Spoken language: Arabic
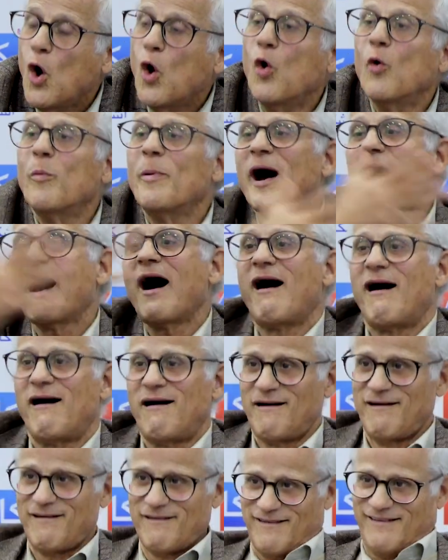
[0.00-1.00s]

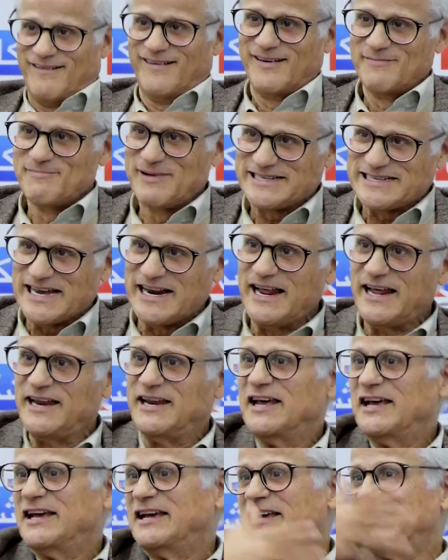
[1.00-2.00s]
وبغى
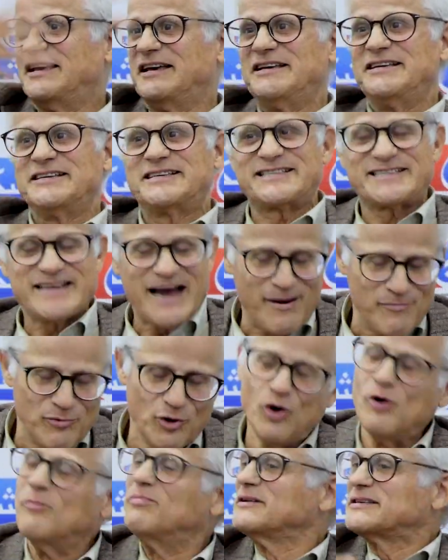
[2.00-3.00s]
مثلا
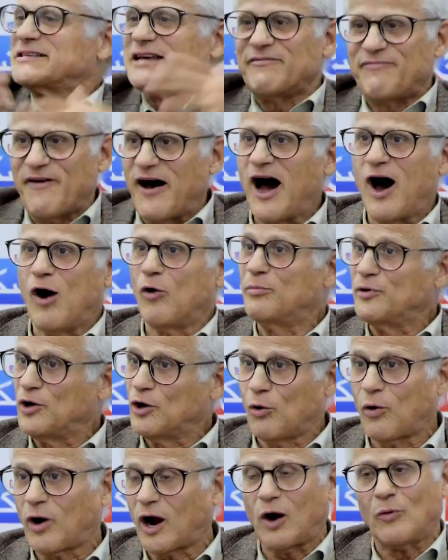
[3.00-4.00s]
يستعملوه بصفه او
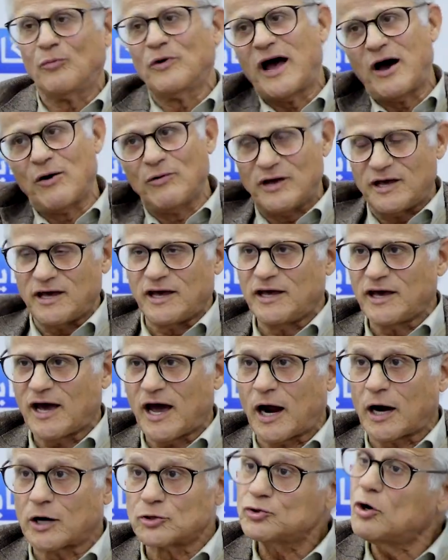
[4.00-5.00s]
باخرى او
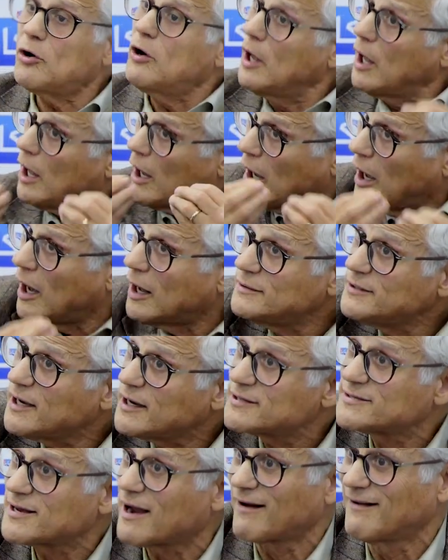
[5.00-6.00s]
يخرجوا غادي
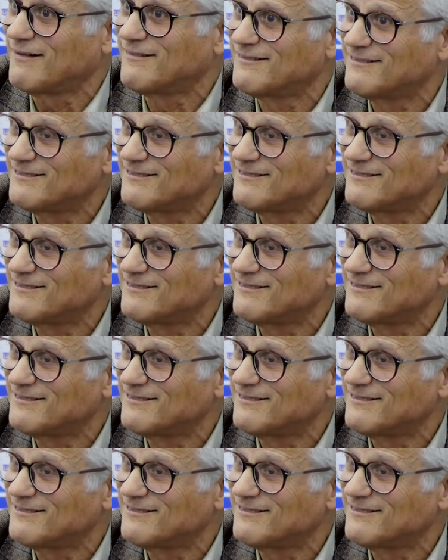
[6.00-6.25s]
يخسر